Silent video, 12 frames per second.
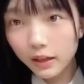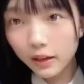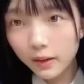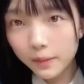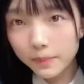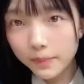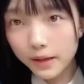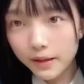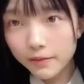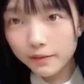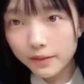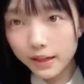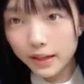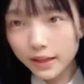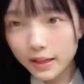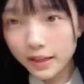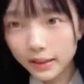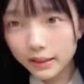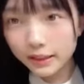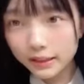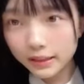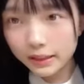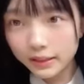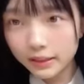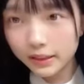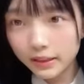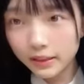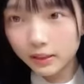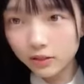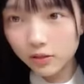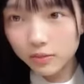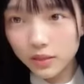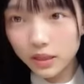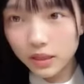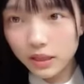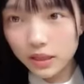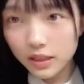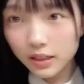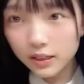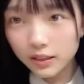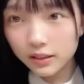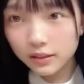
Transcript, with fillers: こんばんはごめんね